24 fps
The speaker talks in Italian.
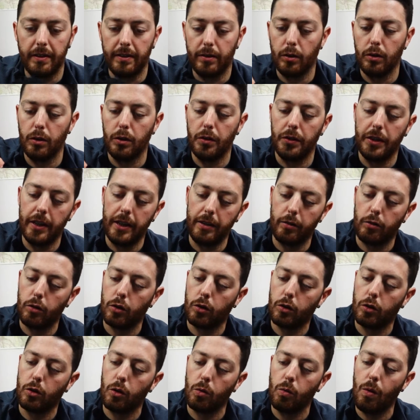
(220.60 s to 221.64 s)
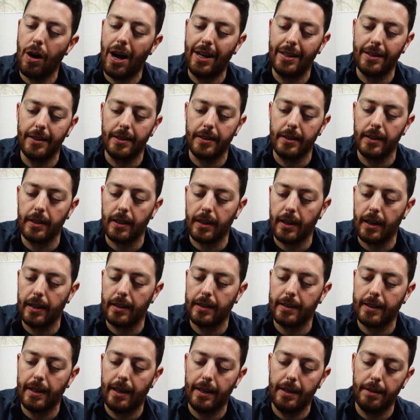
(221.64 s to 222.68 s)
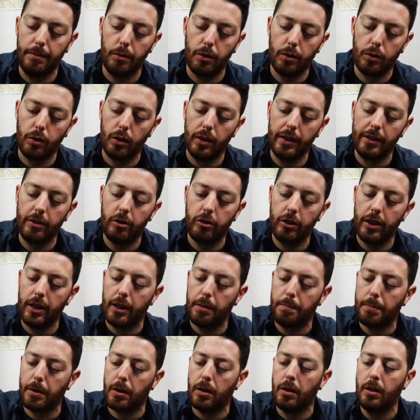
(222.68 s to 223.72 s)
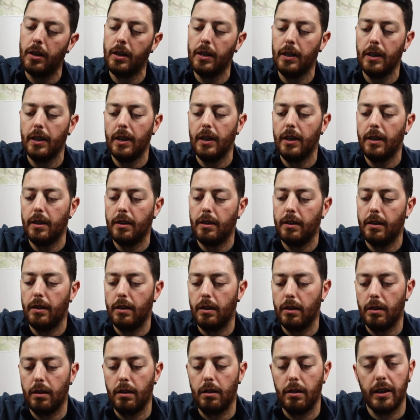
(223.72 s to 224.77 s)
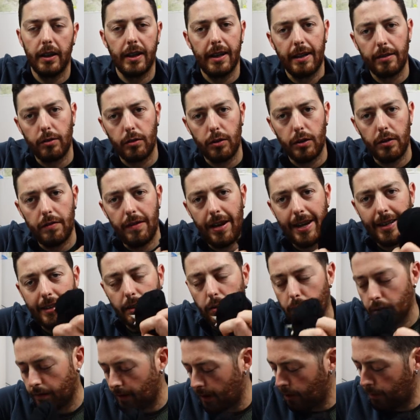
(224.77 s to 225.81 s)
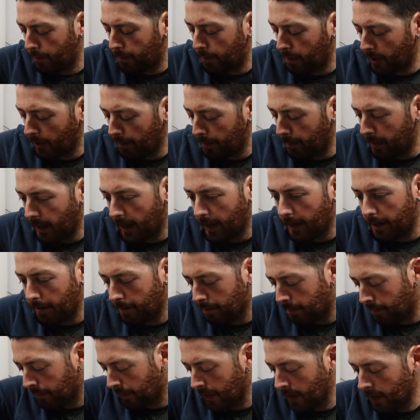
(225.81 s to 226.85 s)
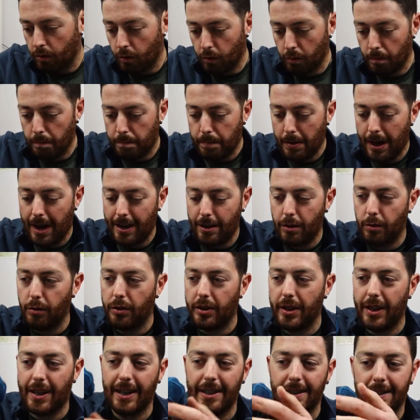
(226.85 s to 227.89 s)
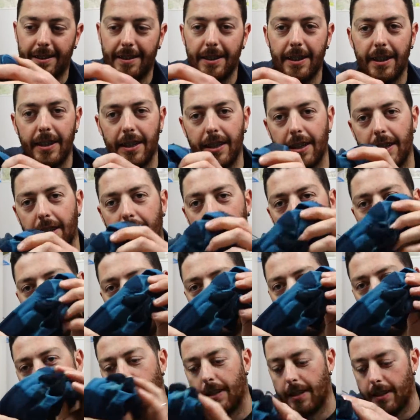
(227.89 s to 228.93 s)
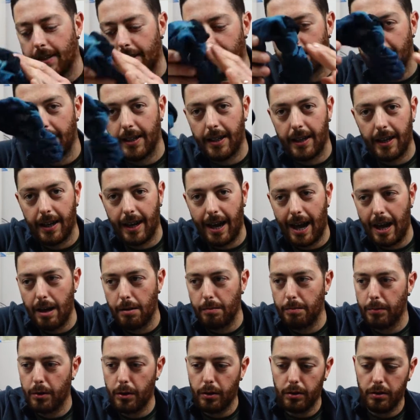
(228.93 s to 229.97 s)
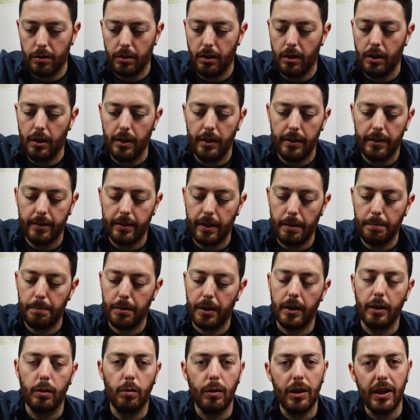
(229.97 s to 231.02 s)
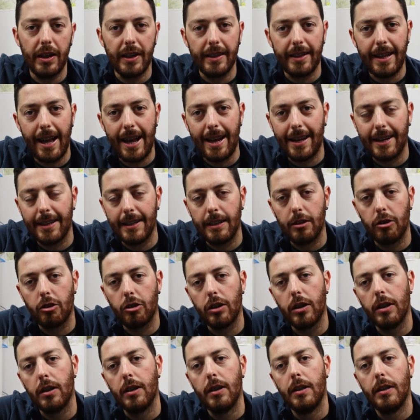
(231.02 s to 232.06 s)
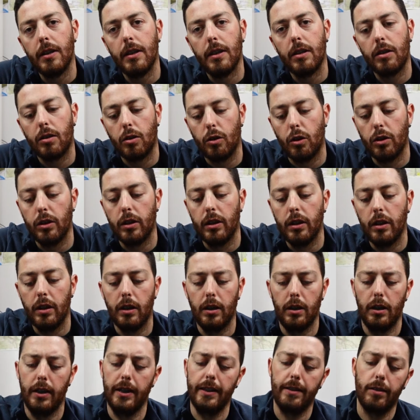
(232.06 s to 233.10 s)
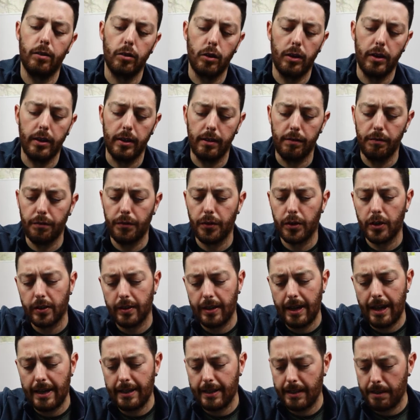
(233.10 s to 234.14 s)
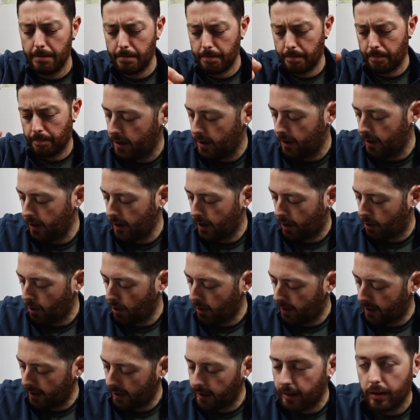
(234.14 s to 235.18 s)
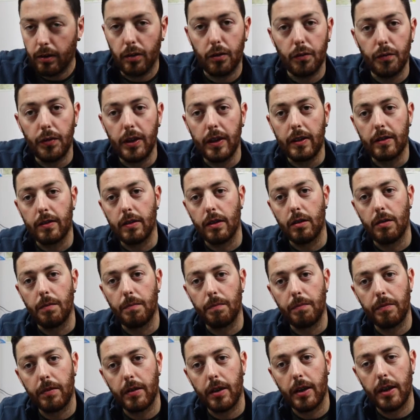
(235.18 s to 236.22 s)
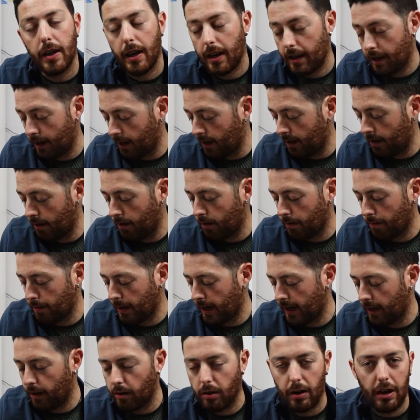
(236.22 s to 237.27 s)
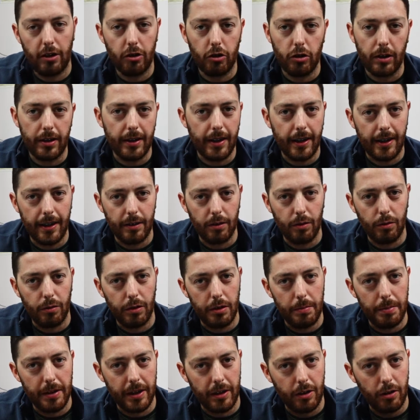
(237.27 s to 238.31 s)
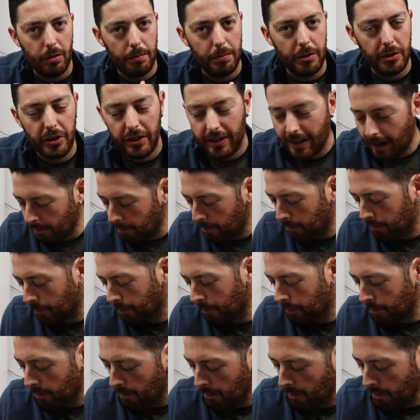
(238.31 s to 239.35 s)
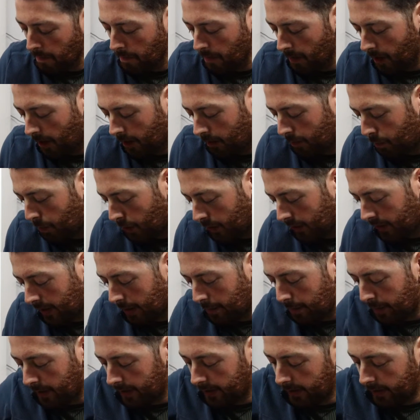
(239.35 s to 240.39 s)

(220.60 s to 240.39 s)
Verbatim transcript: sono dei sottoguanti in realtà, molto leggeri però eh, in caso di vento vanno più che bene, un paio di calzini di ricambio, sempre di quelli tecnici con eh, le zone rinforzate, il coltellino svizzero che ormai lo lascio attaccato qui per comodità, può sempre